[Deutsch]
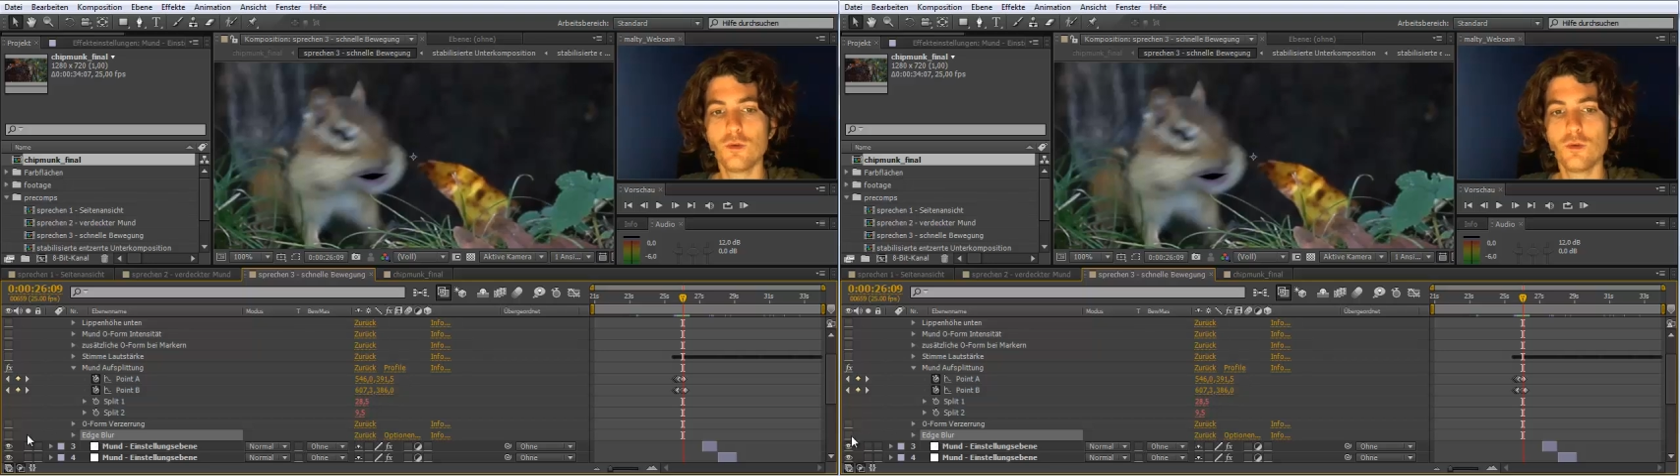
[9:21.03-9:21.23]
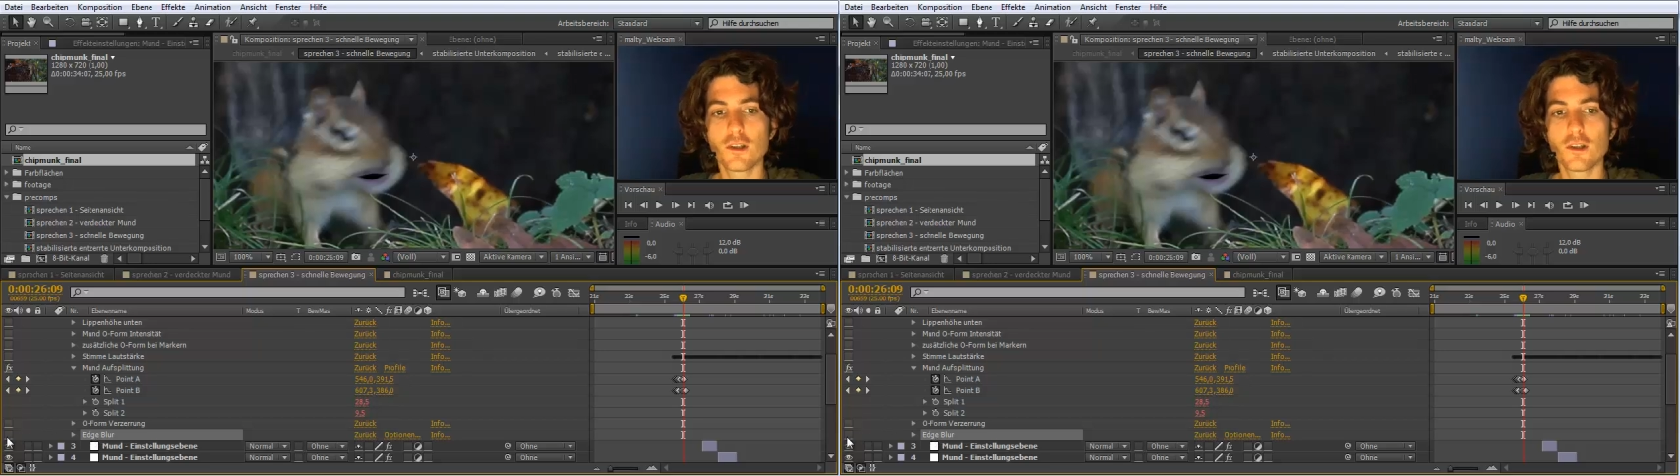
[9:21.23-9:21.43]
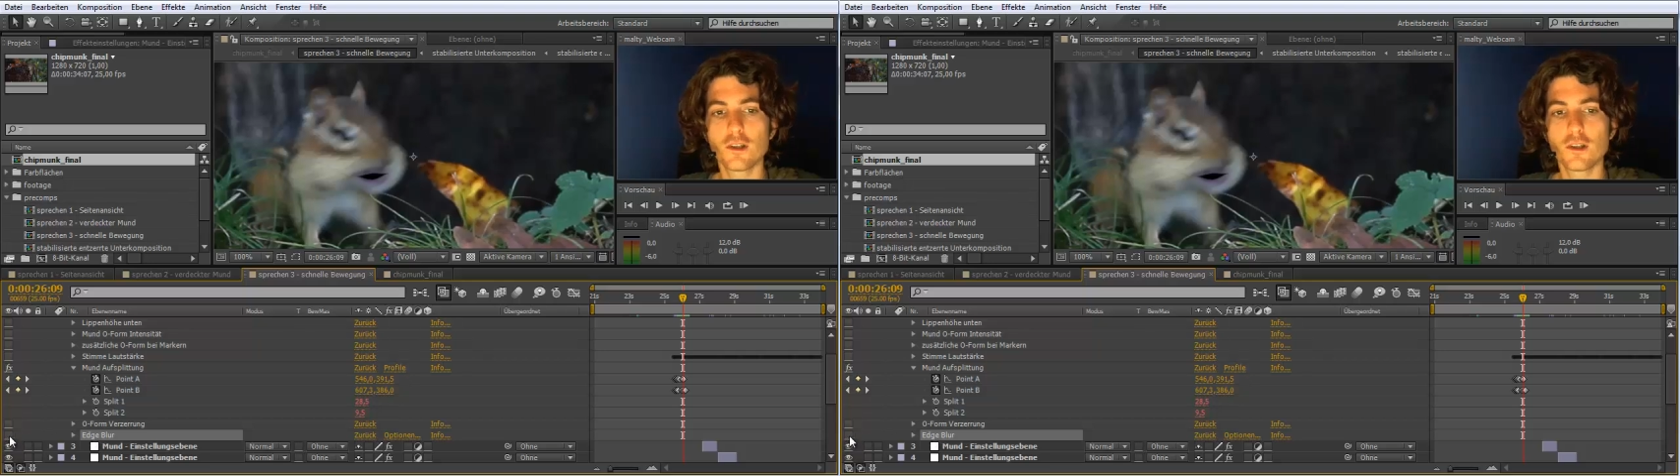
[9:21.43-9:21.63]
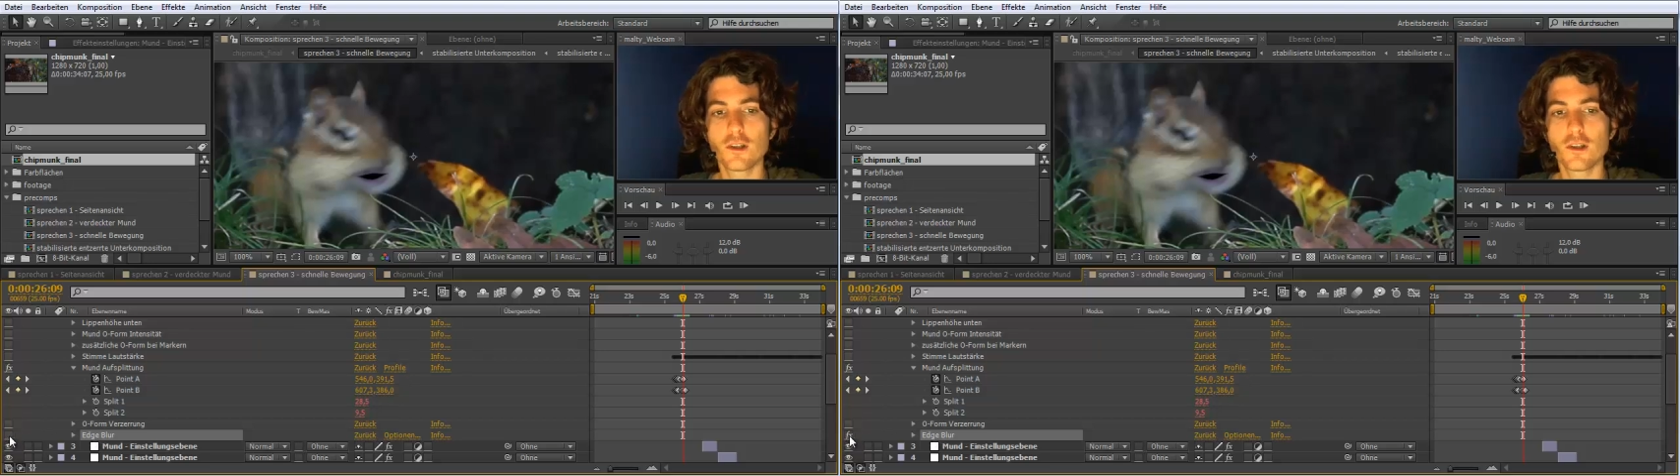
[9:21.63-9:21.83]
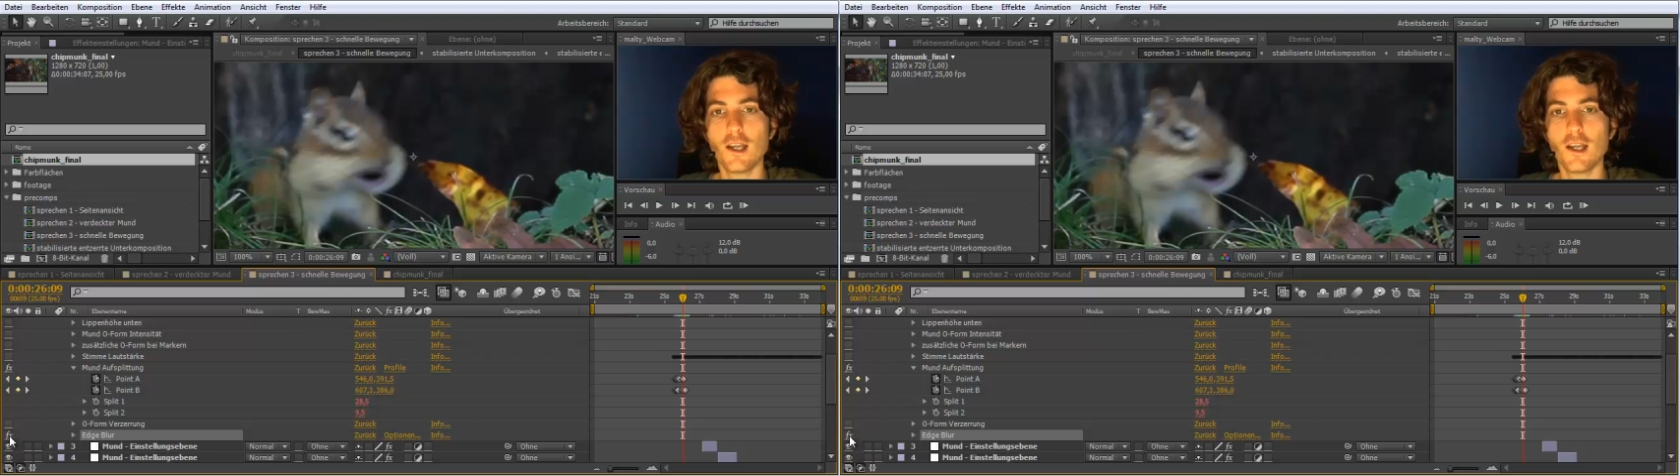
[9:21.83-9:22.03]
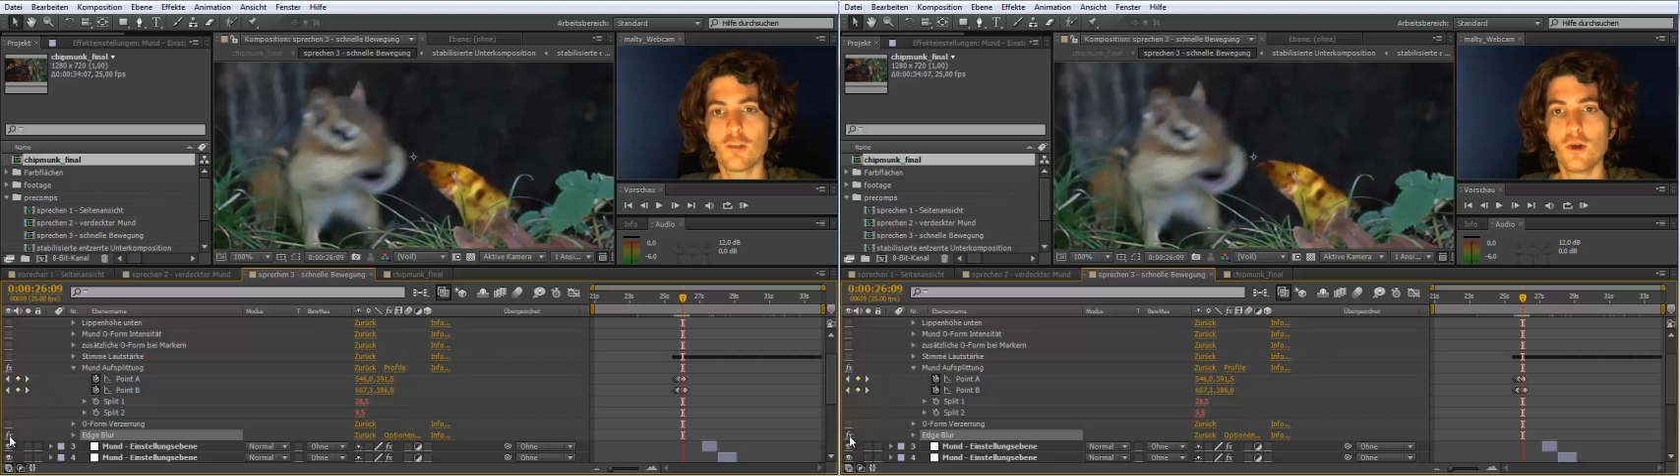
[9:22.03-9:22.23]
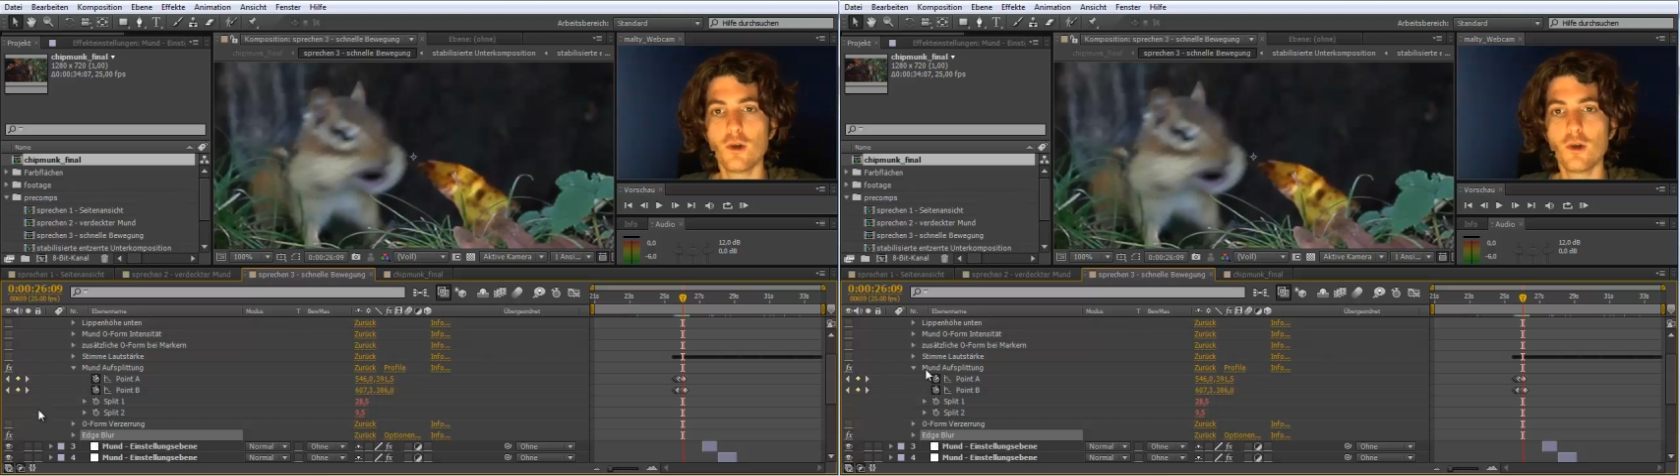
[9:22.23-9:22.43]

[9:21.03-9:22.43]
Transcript: einfach hier so einen Edge Blur,